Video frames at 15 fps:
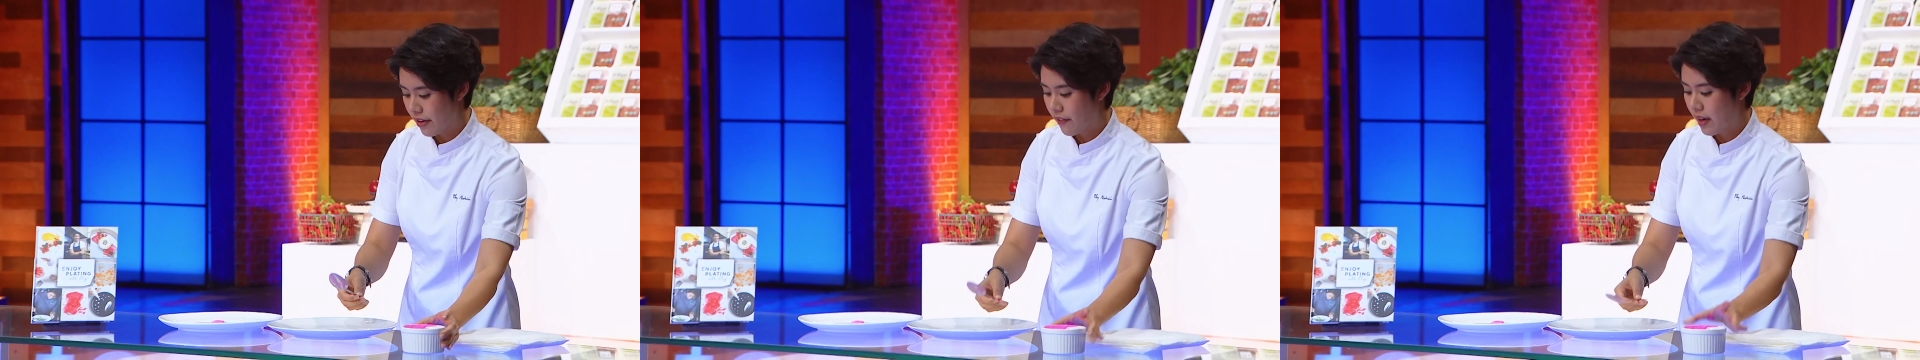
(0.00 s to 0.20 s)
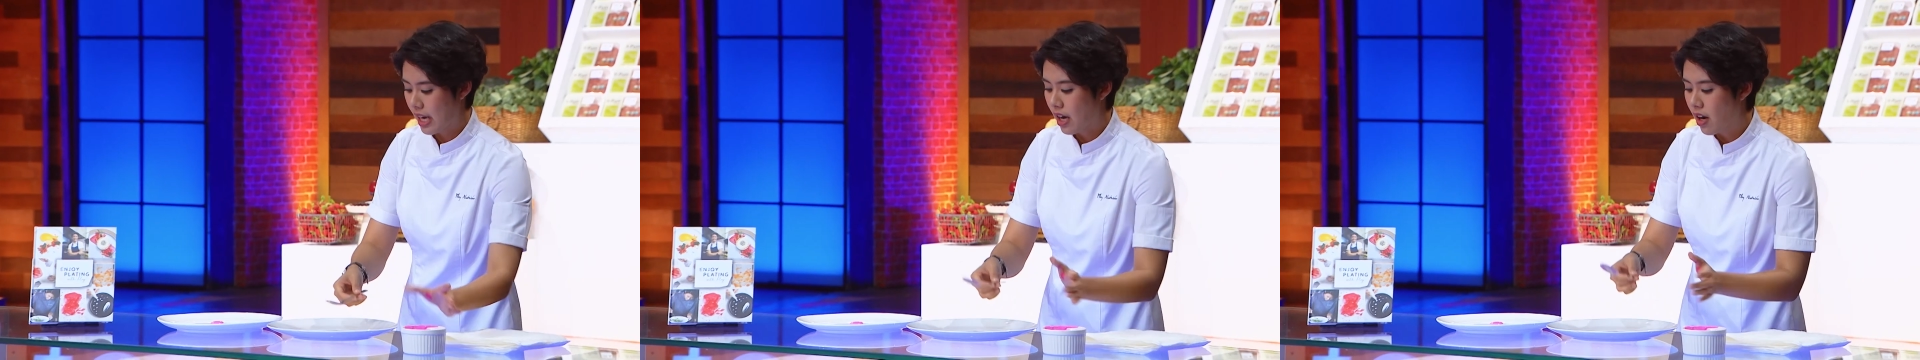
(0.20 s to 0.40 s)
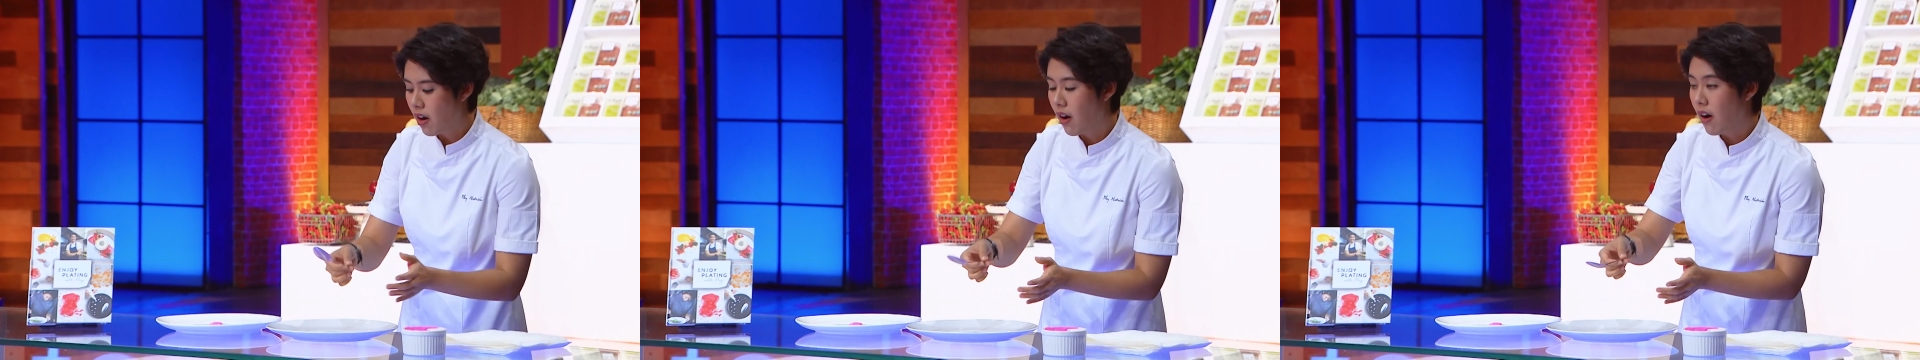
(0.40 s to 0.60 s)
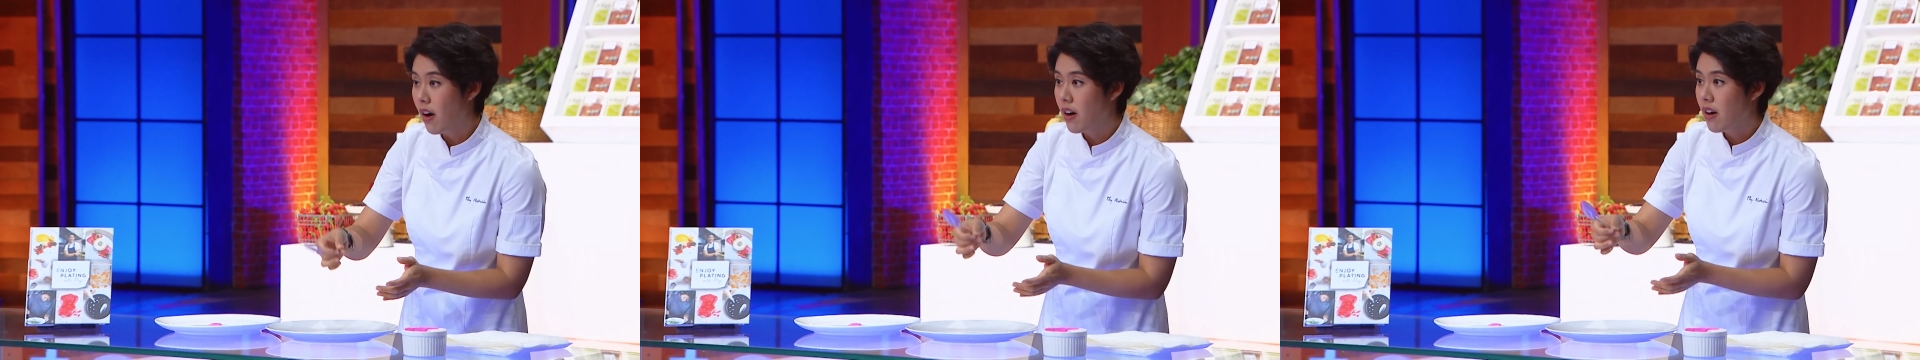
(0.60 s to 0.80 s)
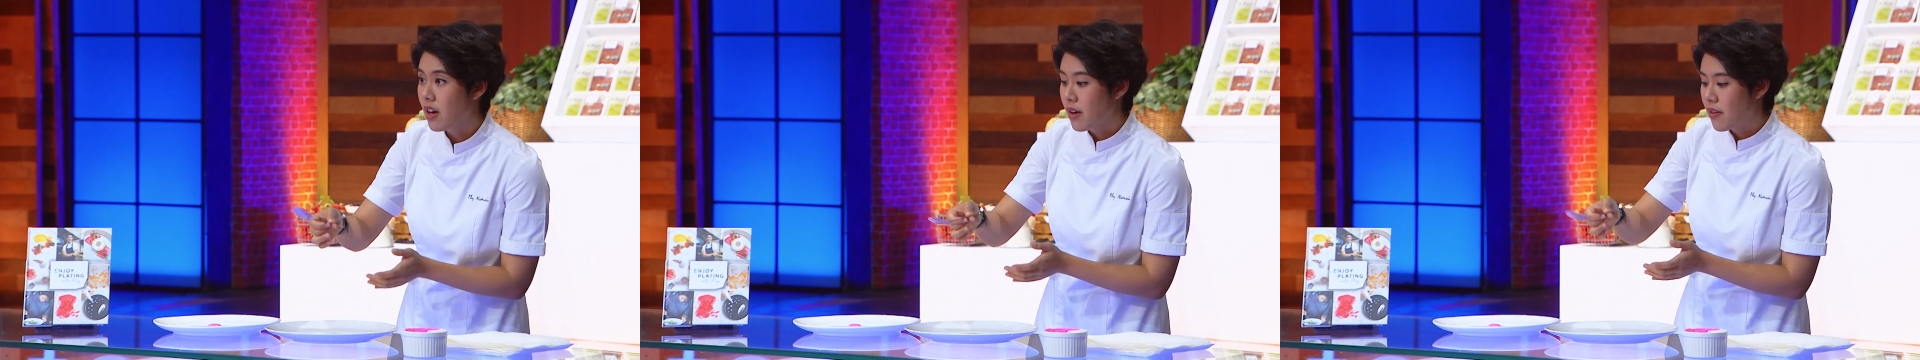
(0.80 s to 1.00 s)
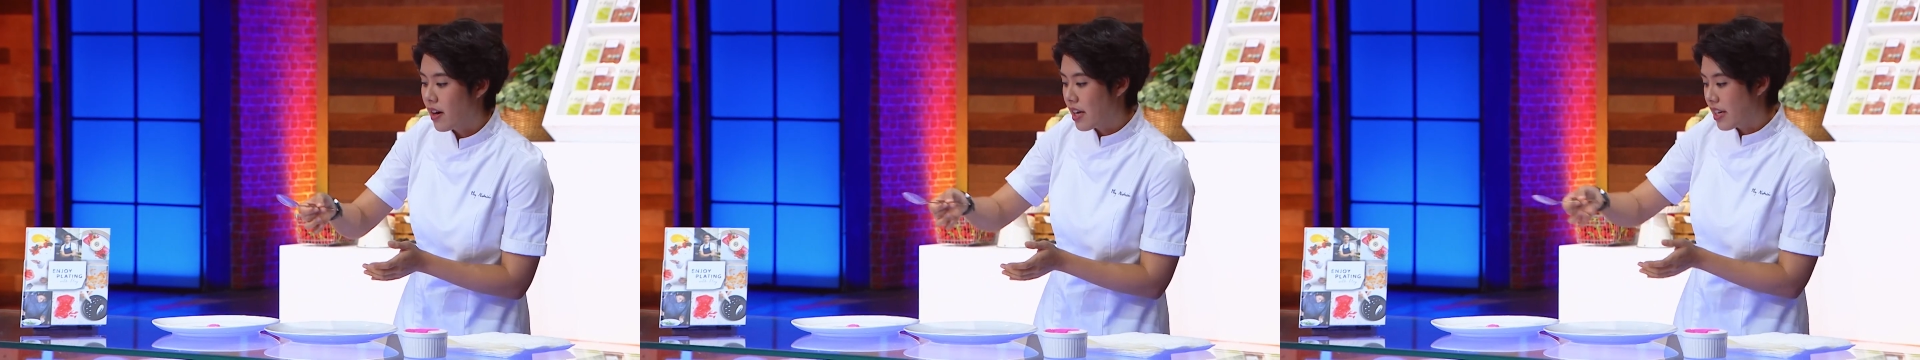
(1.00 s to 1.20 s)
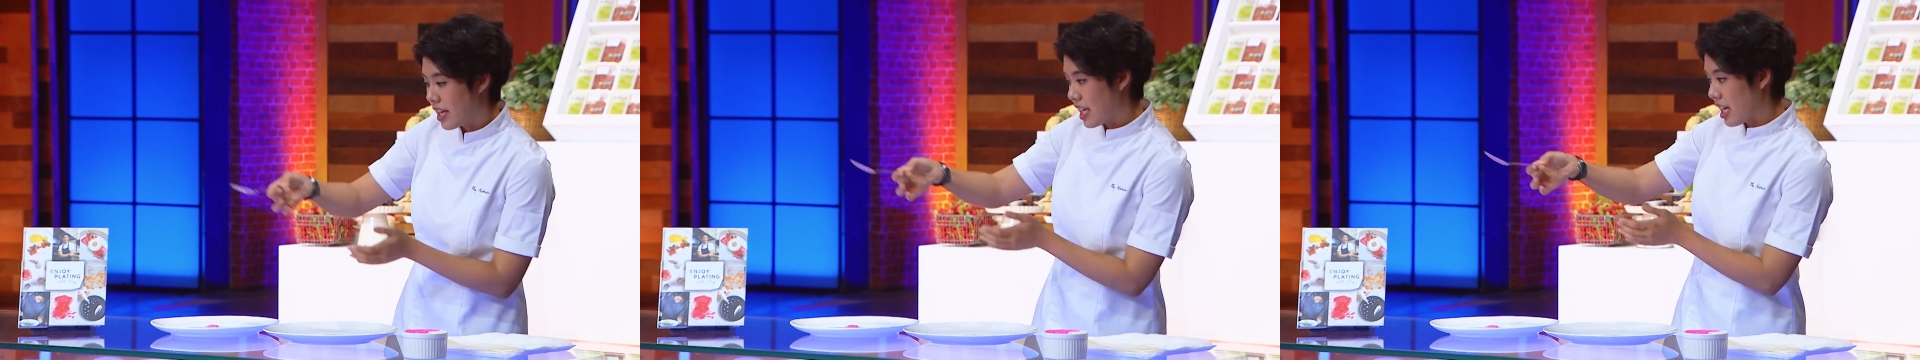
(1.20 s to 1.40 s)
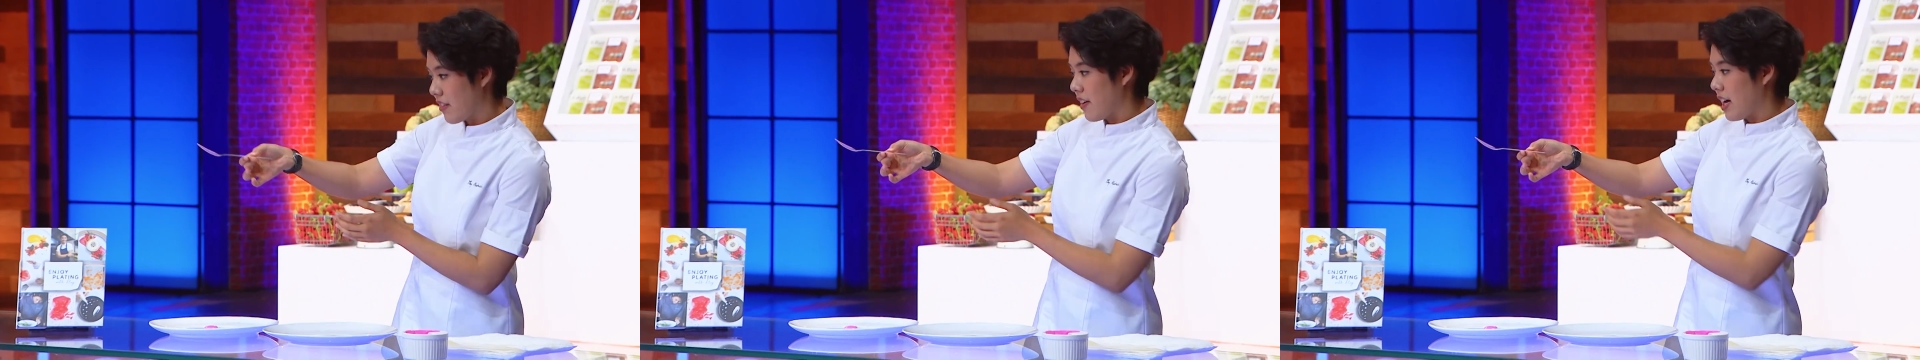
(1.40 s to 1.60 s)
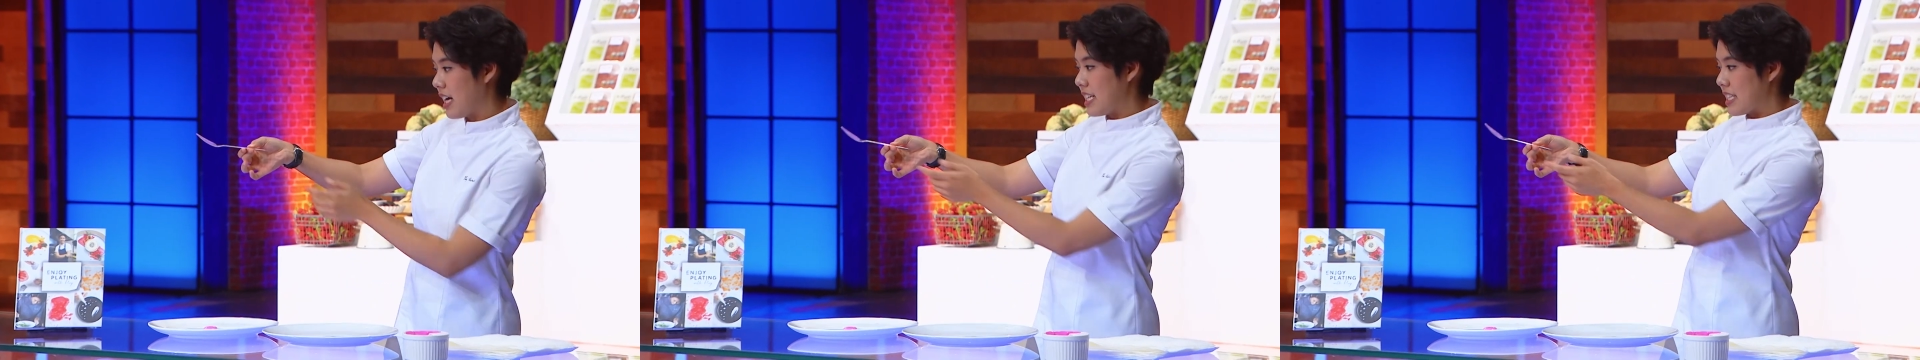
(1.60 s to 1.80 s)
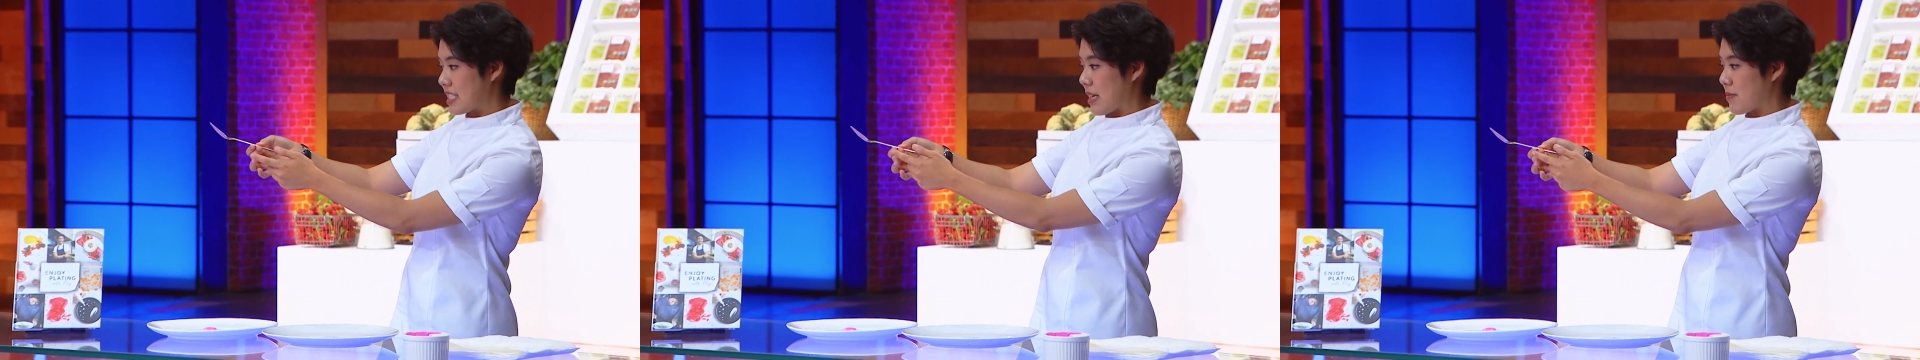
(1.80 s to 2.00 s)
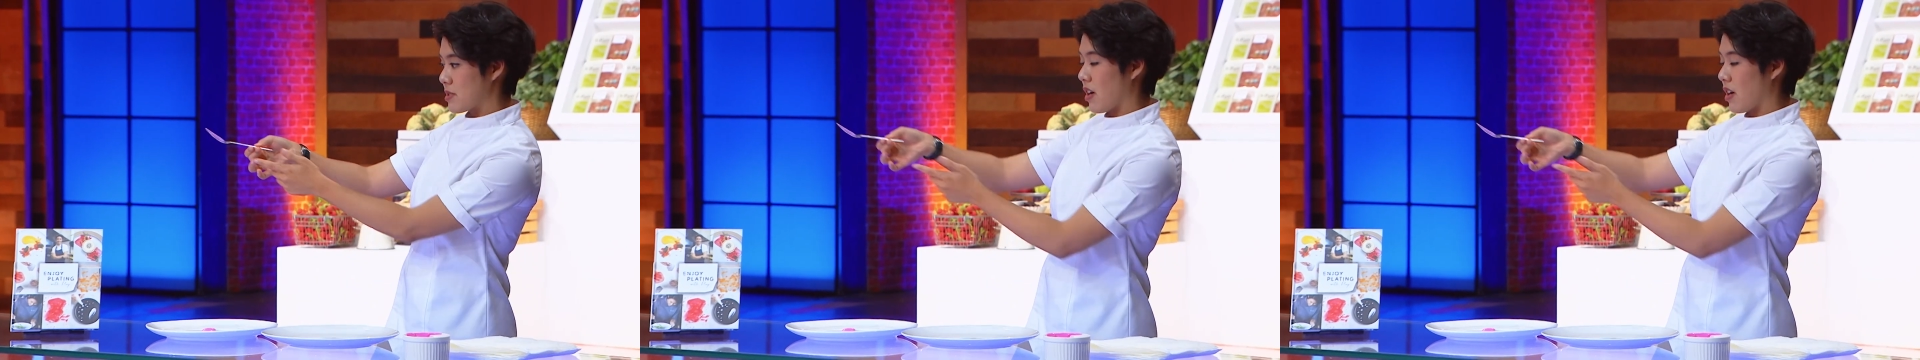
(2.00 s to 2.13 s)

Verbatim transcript: เวลาเคาะพลอยแนะนำว่าให้จับ